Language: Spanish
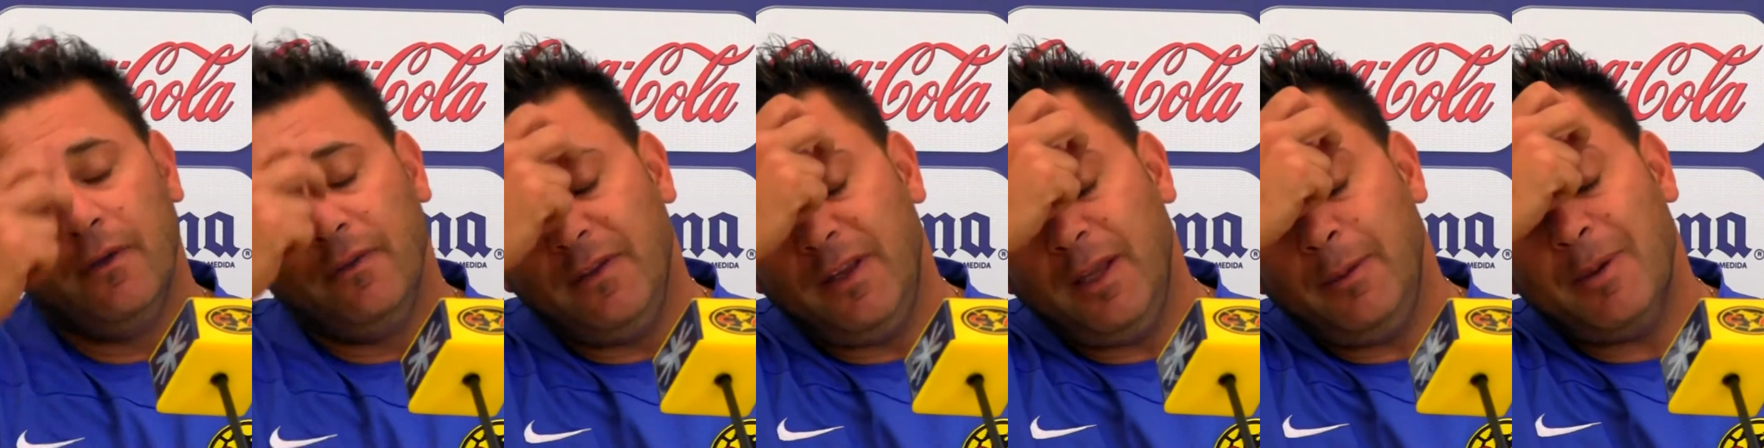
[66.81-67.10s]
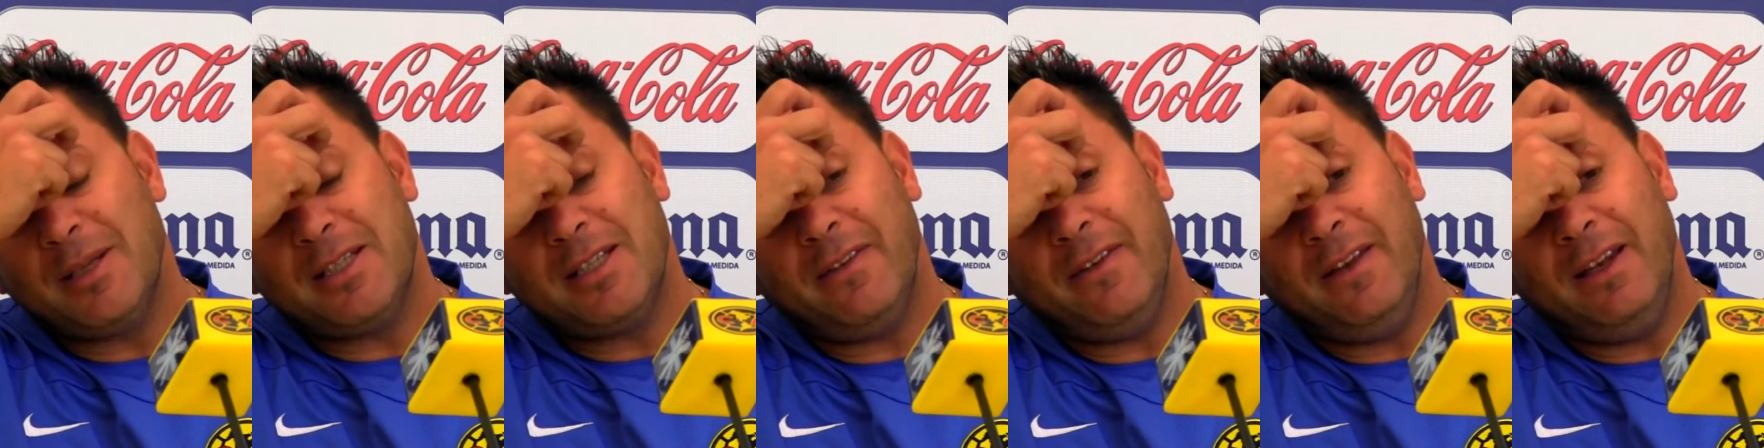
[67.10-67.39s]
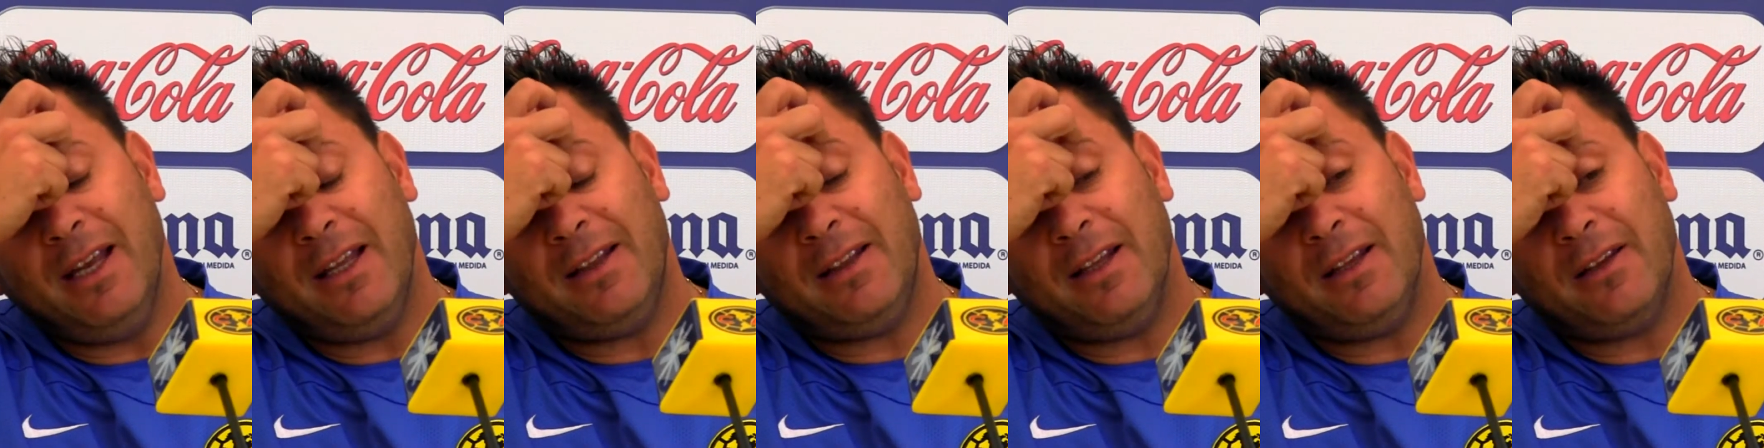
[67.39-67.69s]
dimes y
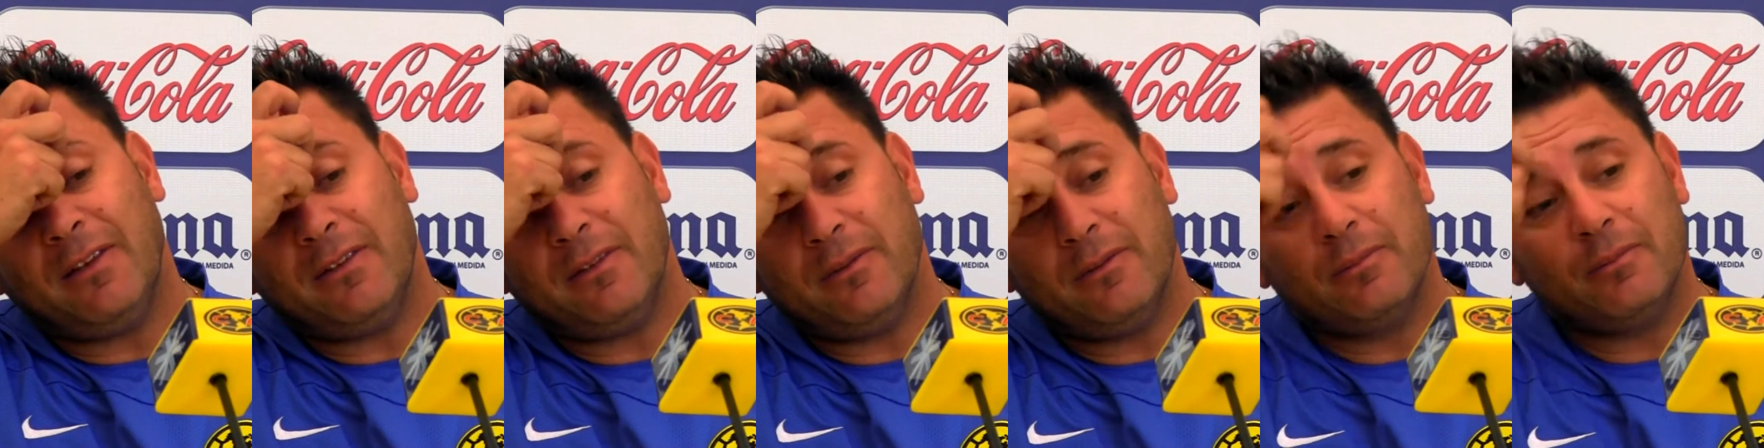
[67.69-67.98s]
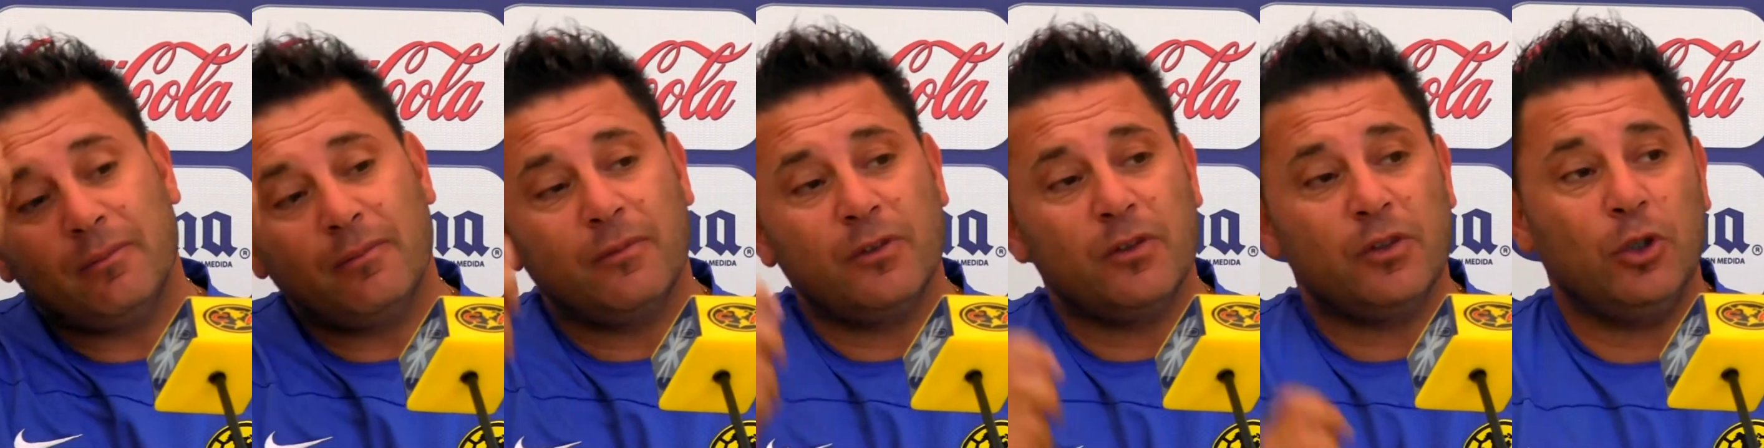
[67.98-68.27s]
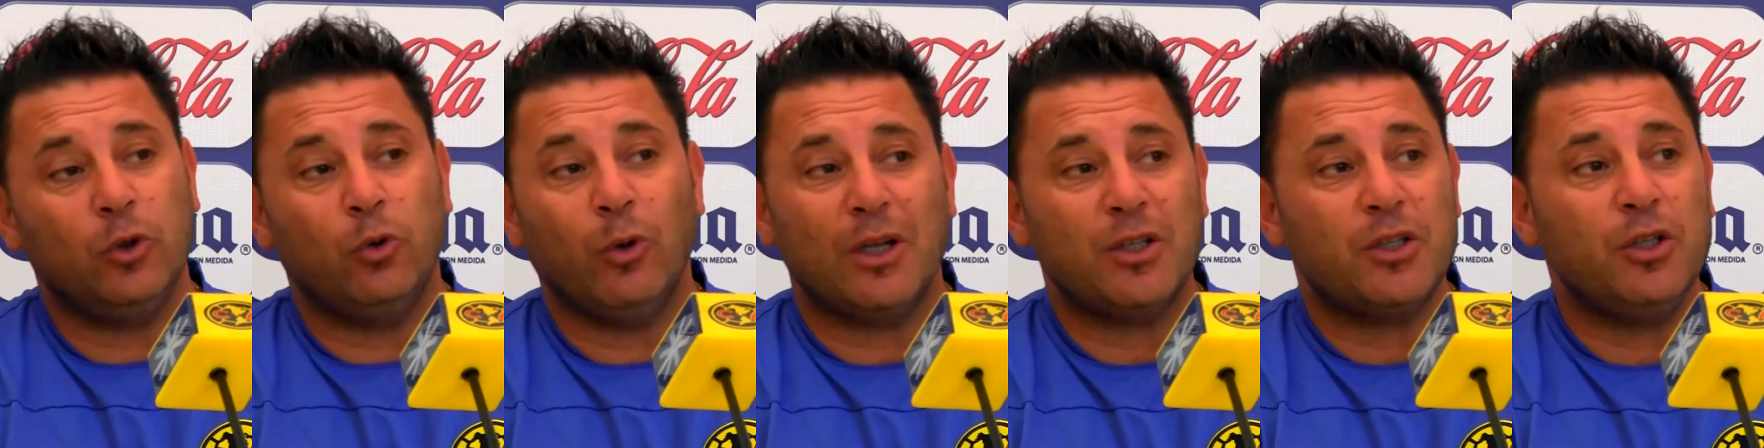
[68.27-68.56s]
diretes,
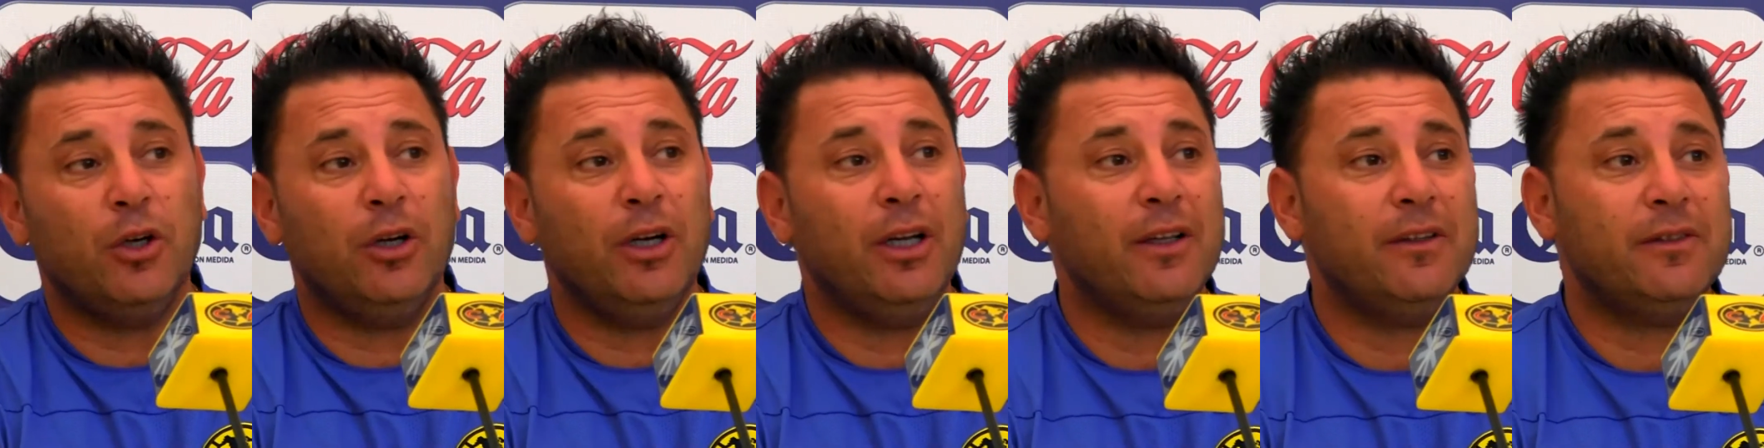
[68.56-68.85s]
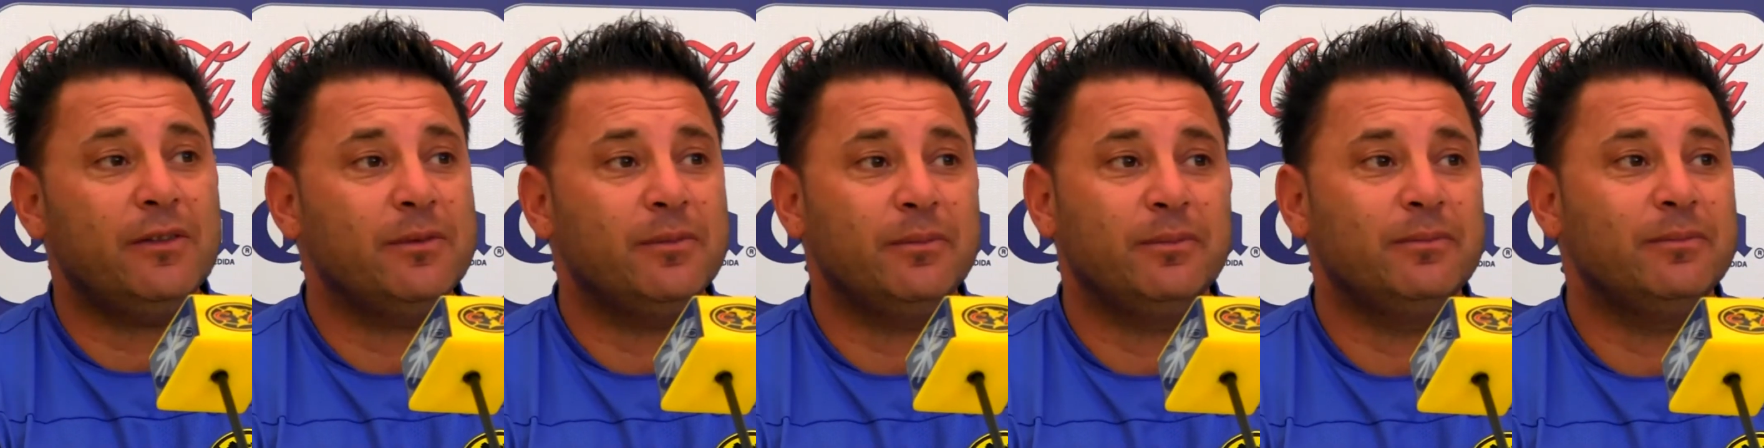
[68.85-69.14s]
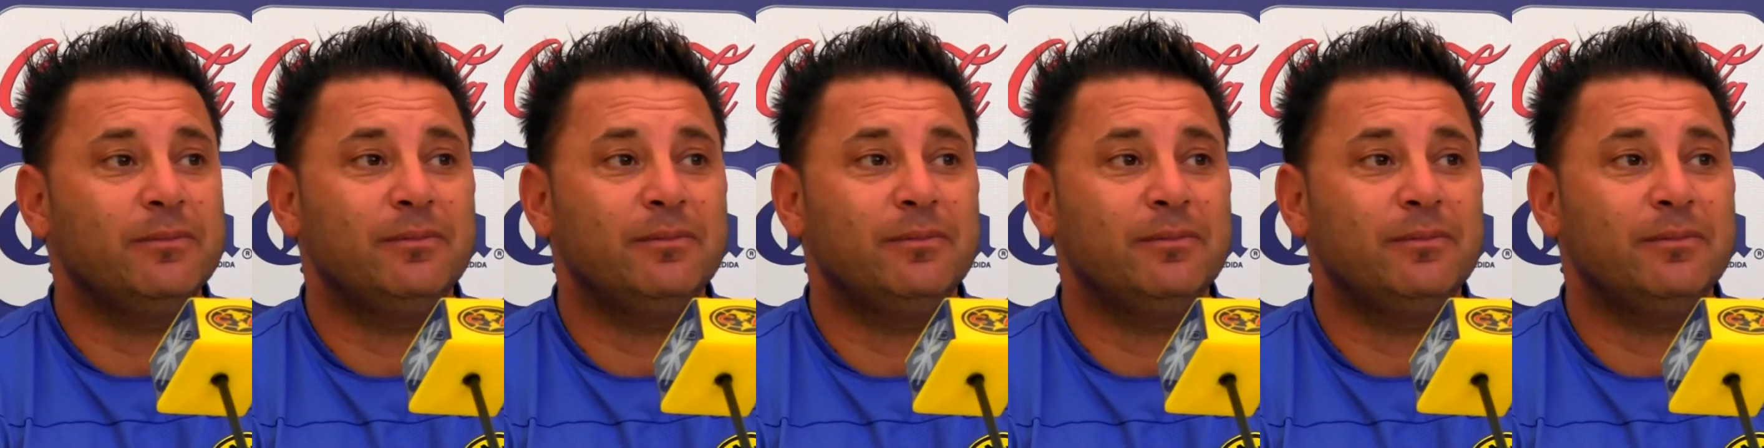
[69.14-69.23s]
situaciones,